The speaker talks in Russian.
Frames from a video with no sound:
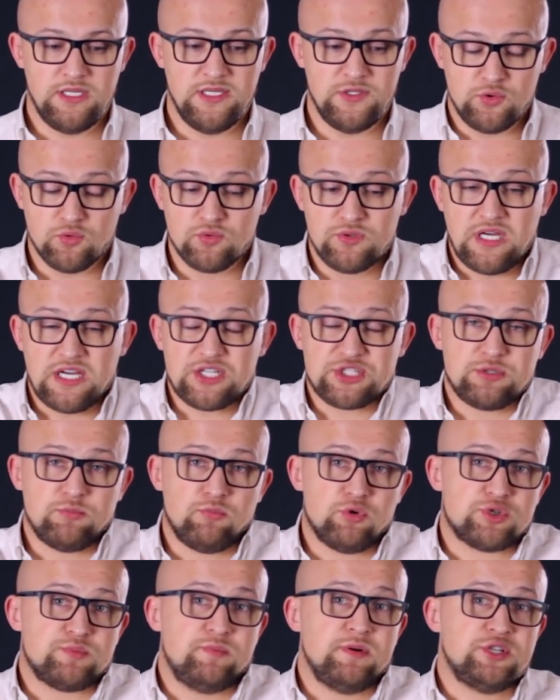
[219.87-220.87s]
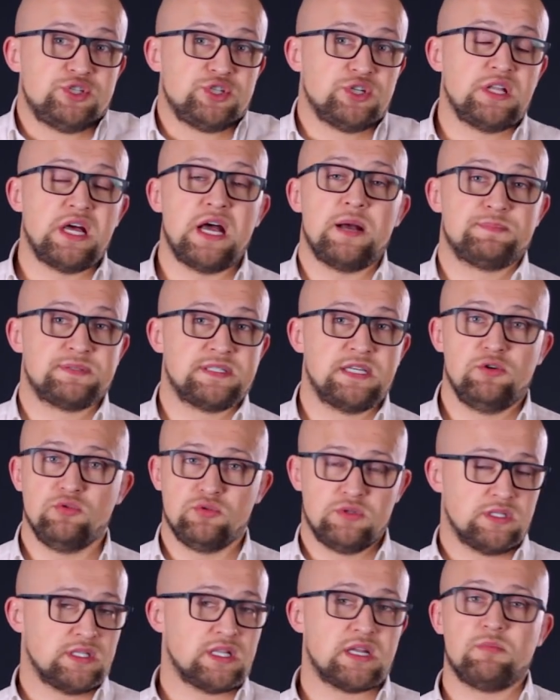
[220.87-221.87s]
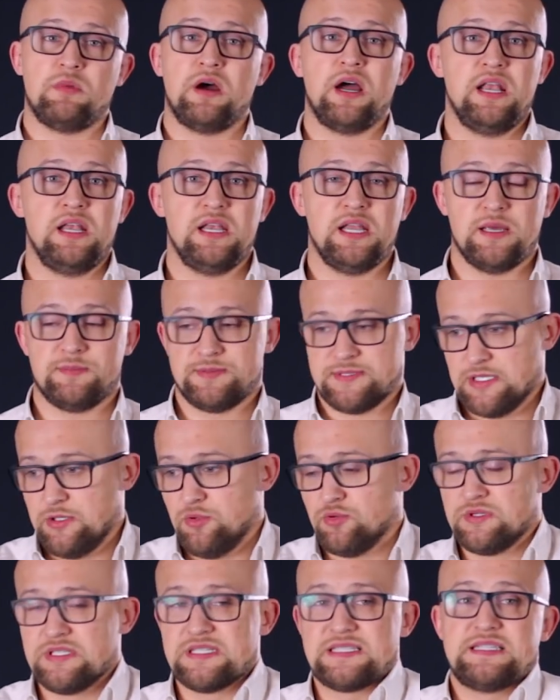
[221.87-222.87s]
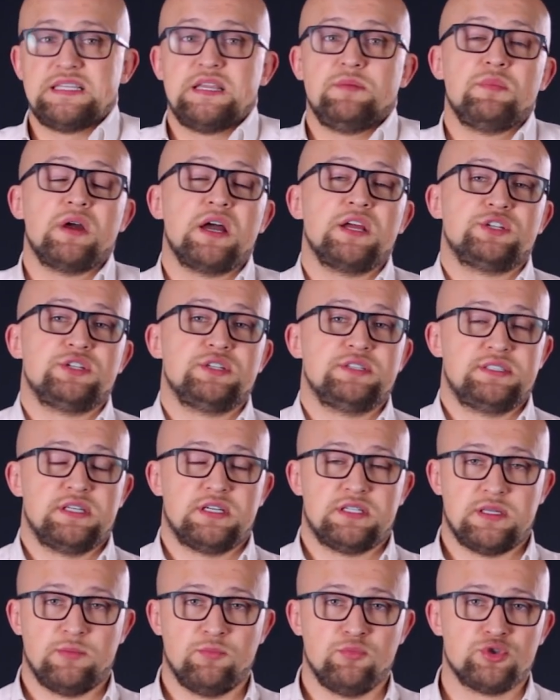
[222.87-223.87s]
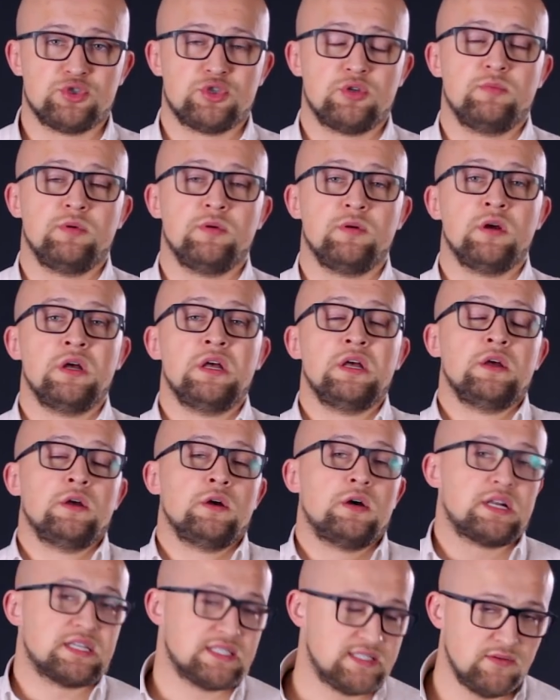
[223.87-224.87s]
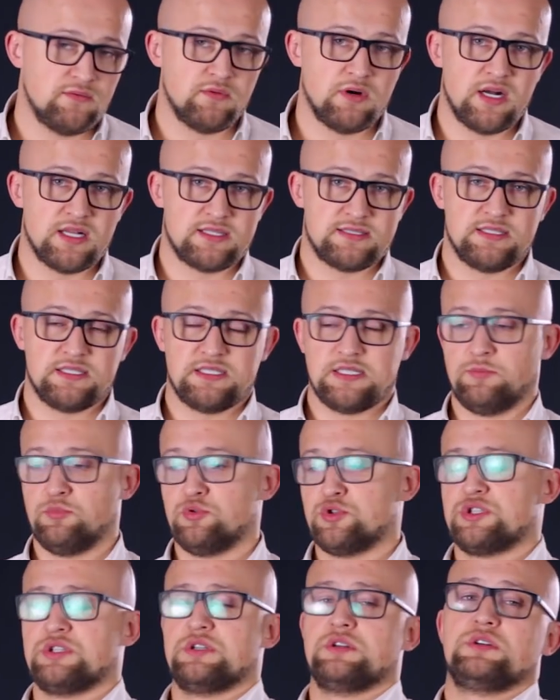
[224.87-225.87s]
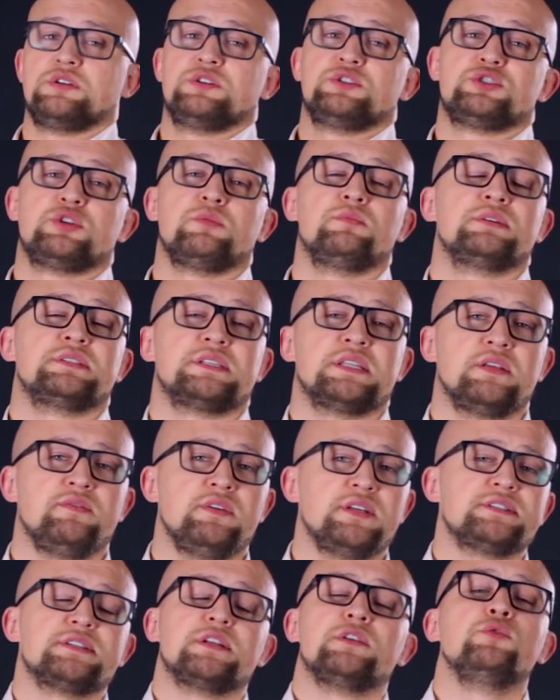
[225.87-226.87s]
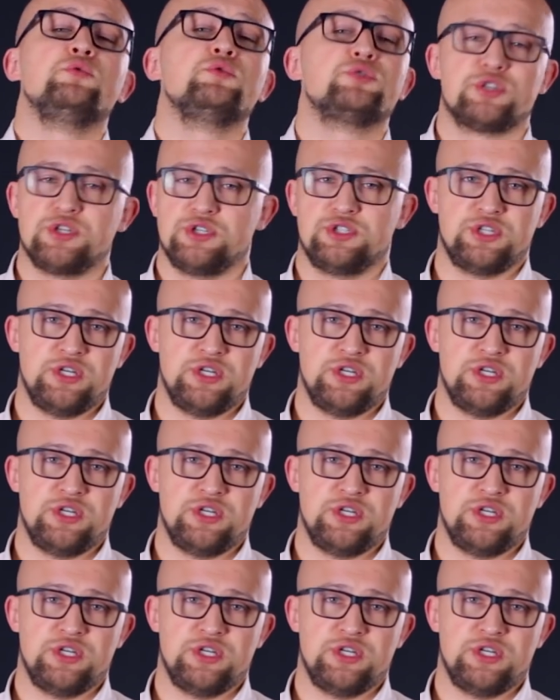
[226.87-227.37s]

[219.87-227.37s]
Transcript: и тут даже может быть жена абсолютно нормальная, абсолютно стремящаяся к тому, чтобы развиваться, к тому же, э, чтобы становиться лучшей